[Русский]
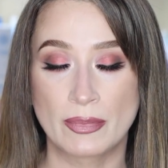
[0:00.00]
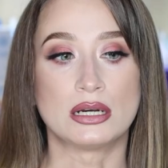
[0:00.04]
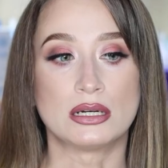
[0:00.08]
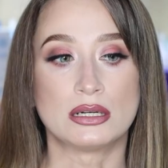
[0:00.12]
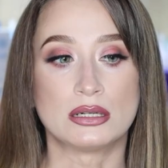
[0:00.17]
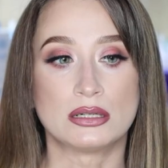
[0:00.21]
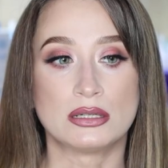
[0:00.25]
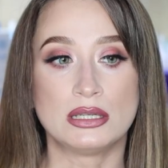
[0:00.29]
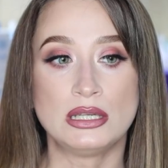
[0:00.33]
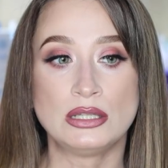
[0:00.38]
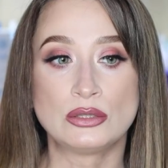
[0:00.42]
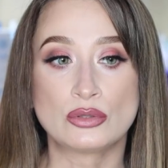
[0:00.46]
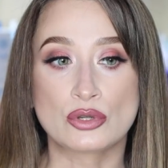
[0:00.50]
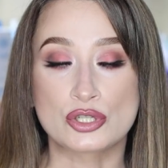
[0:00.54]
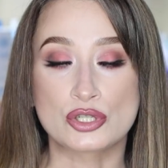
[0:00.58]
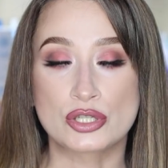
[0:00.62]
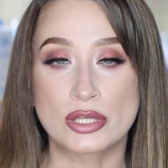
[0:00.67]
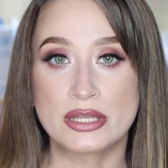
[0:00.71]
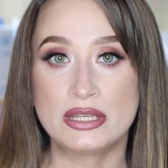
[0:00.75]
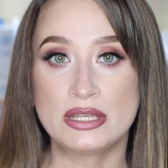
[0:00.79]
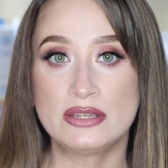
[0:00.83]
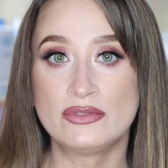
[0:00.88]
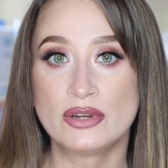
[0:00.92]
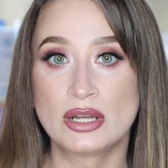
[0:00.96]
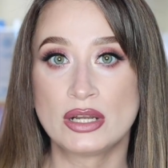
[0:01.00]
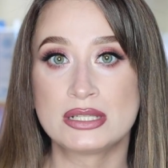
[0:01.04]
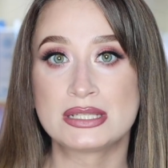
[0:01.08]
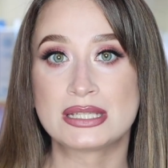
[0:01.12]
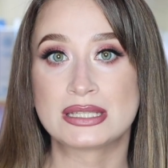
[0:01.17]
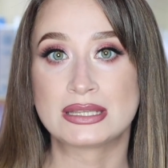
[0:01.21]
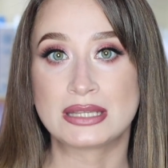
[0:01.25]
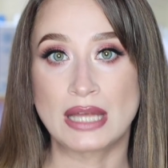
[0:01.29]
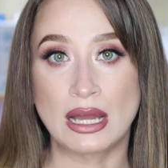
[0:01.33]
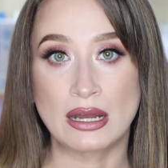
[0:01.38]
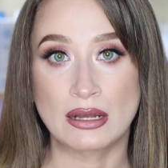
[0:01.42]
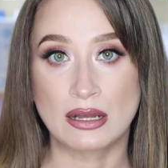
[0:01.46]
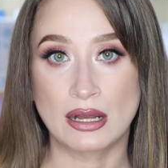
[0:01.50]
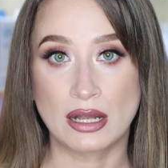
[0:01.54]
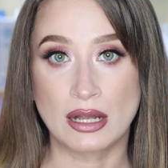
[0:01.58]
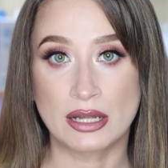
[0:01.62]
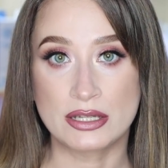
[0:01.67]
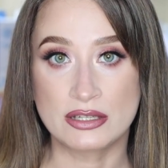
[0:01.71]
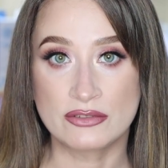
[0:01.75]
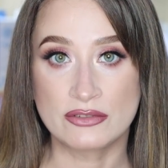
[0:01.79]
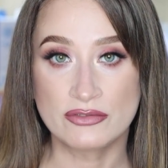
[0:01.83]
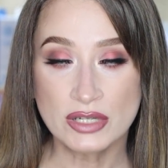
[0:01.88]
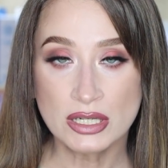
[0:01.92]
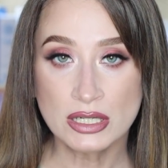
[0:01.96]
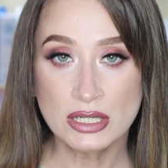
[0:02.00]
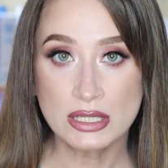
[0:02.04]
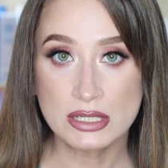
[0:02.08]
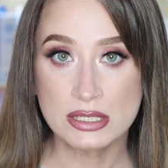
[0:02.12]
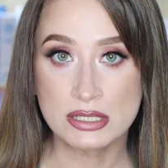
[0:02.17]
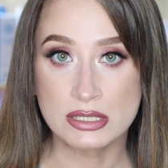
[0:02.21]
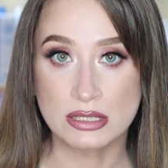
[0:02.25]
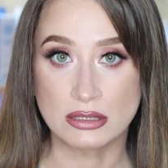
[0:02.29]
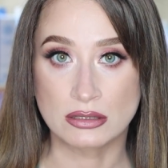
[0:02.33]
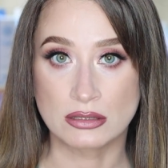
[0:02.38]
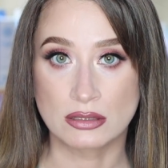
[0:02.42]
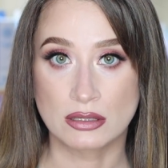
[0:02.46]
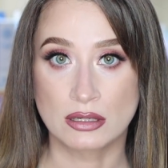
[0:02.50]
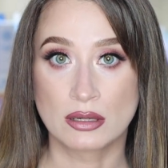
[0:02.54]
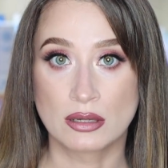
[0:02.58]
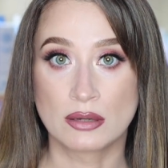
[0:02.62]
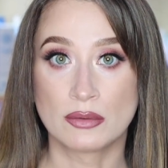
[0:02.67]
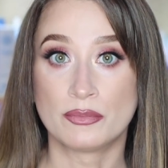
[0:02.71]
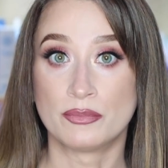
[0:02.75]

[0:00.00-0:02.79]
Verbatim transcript: Э, и то, что они выглядят так, как они выглядят,